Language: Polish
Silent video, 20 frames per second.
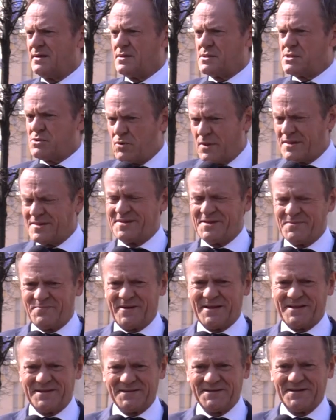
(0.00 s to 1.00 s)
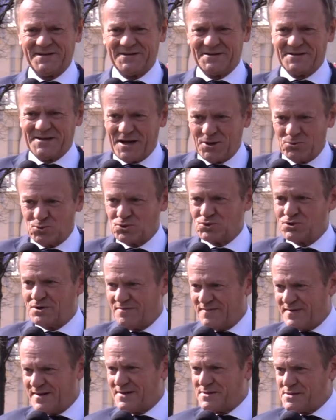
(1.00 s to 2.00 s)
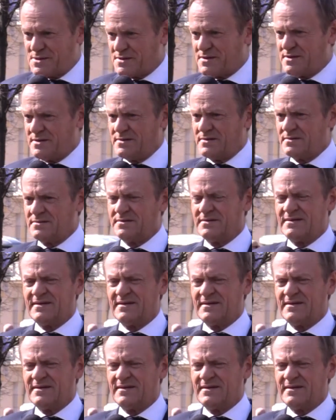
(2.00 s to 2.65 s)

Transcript: słynny pan Janusz Kowalski.